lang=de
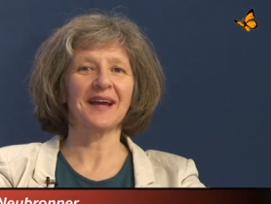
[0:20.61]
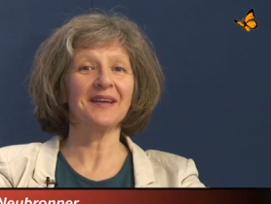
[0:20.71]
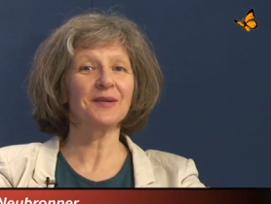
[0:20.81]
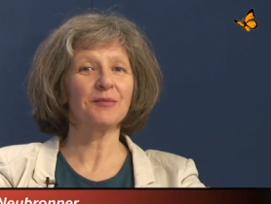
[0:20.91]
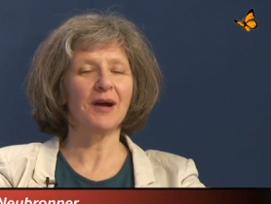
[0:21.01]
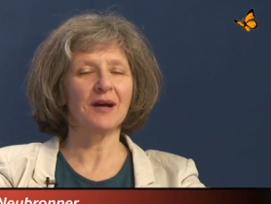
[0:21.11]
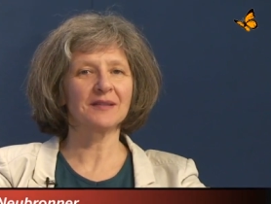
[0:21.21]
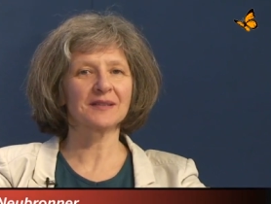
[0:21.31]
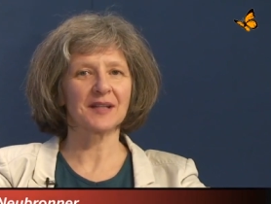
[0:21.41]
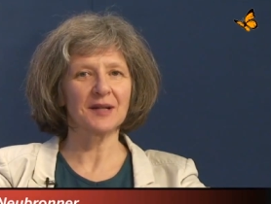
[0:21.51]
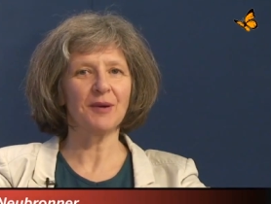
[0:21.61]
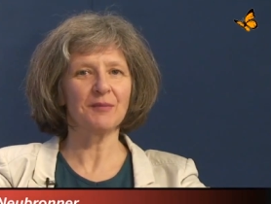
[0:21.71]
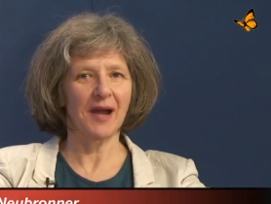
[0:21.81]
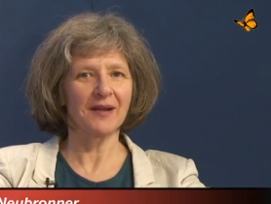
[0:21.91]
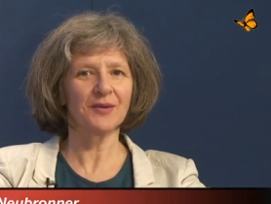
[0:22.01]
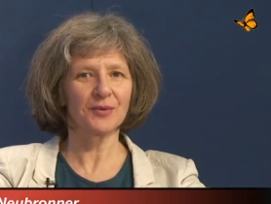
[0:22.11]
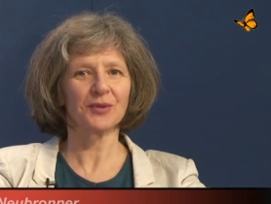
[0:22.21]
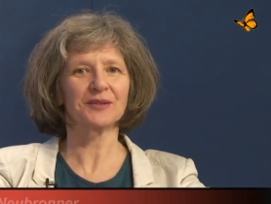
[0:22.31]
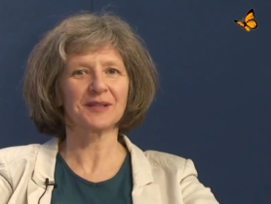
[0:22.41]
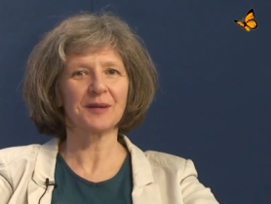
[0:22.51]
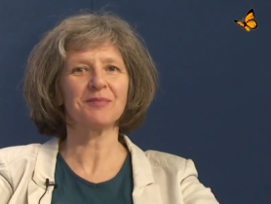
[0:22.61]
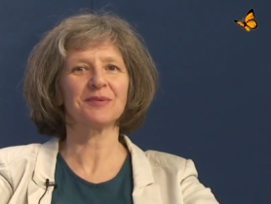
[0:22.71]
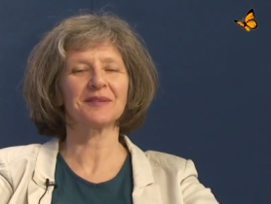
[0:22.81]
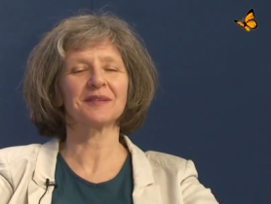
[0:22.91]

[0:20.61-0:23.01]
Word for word: einige Male selber mir angeguckt habe